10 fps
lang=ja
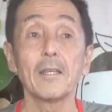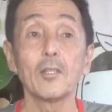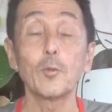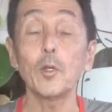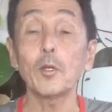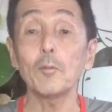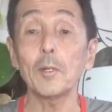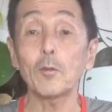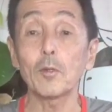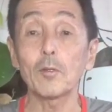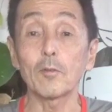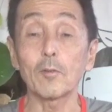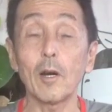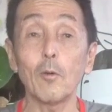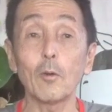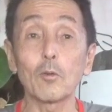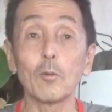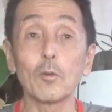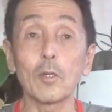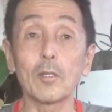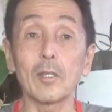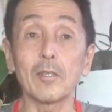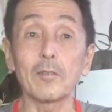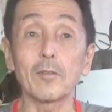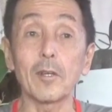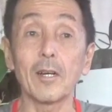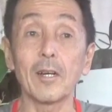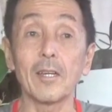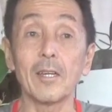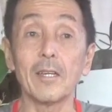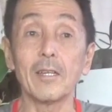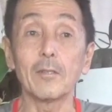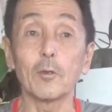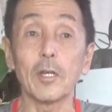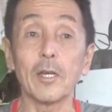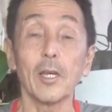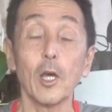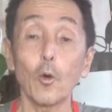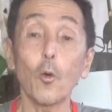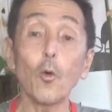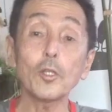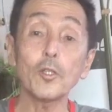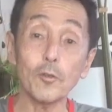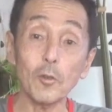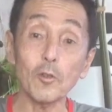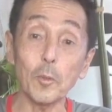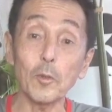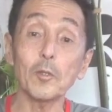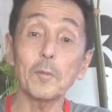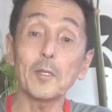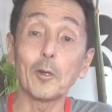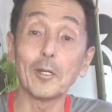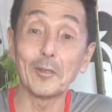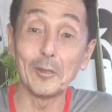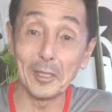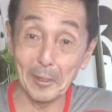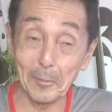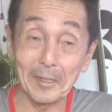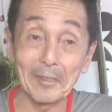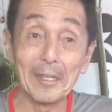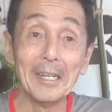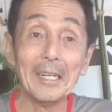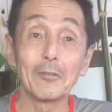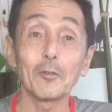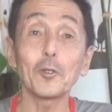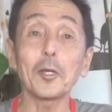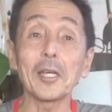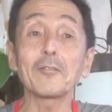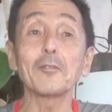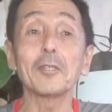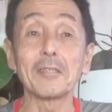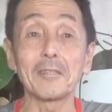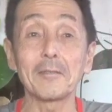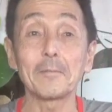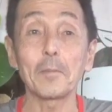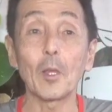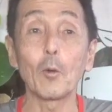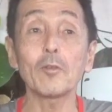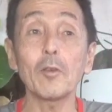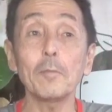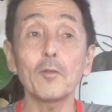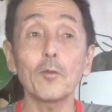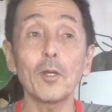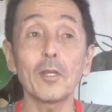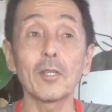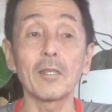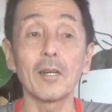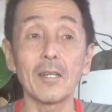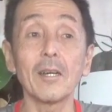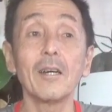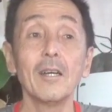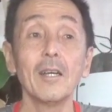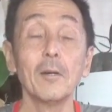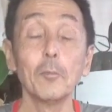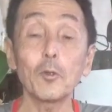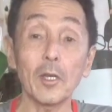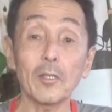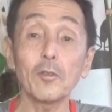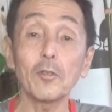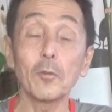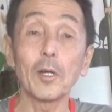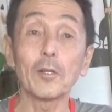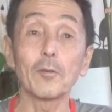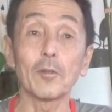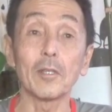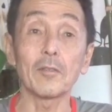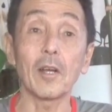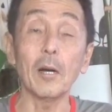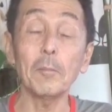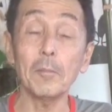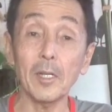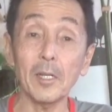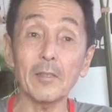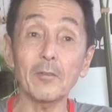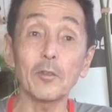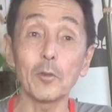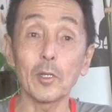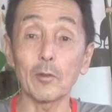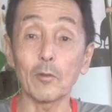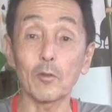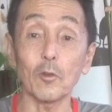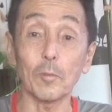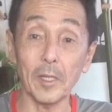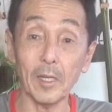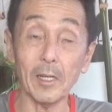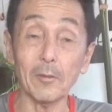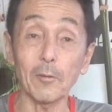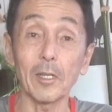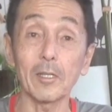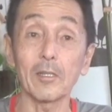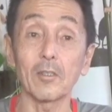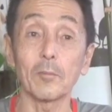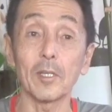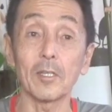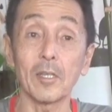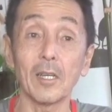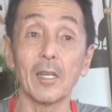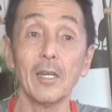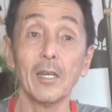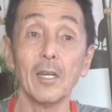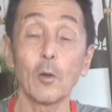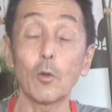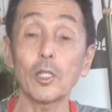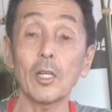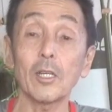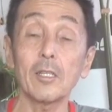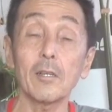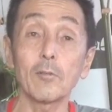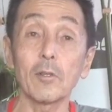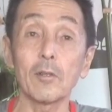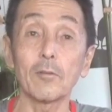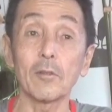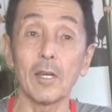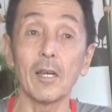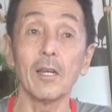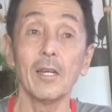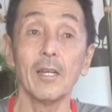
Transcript: スプリングマットレス買おうと思ってたんですが、硬質のスポンジマットレスにしてます。そっちの方が安いんです。5,000ペソぐらいだったかな。もっと安いのもあるんですが、あんまり安いのだとすぐペタンとなってしまって腰が痛くなるんで。